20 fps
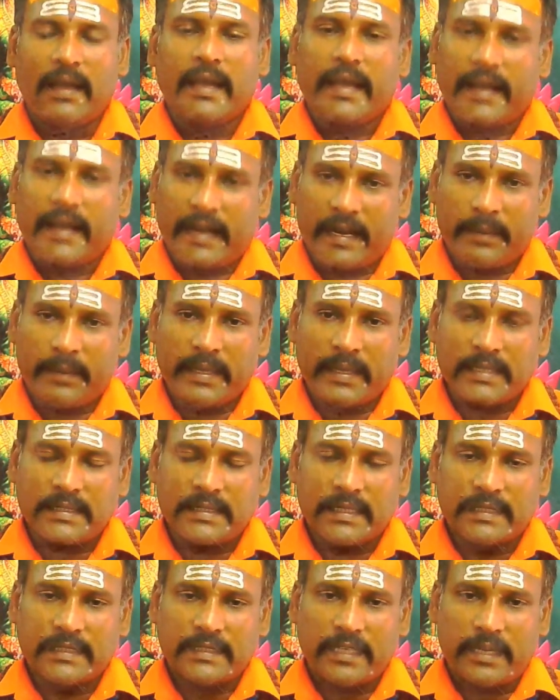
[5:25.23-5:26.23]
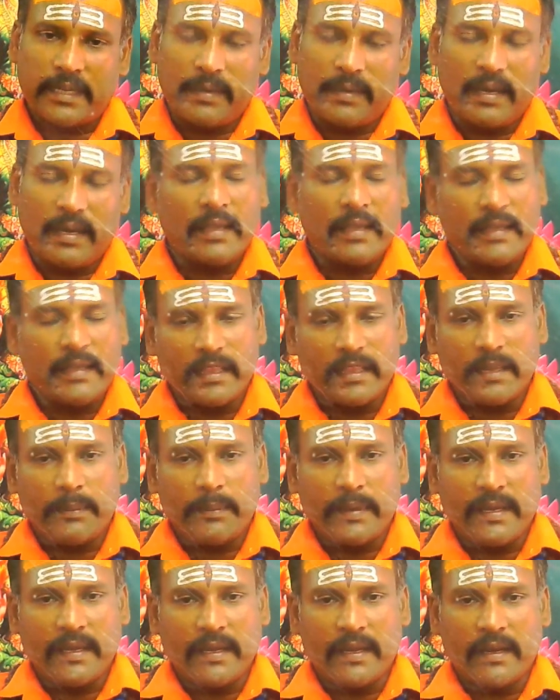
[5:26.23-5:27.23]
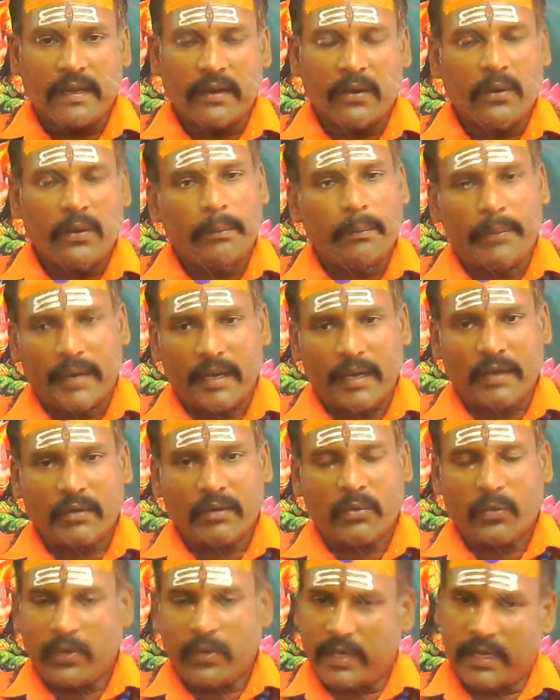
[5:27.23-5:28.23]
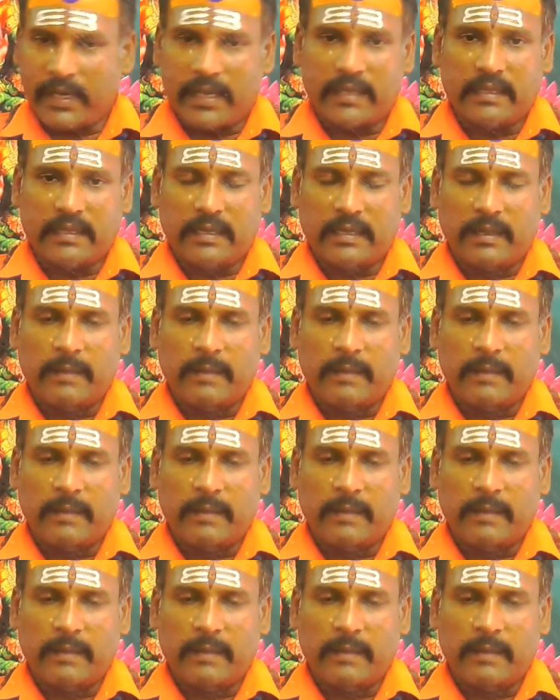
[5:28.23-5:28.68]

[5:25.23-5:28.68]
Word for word: கடமைக்கு செஞ்சீங்க அப்படின்னா எந்த பரிகாரமும் பலன் கொடுக்காது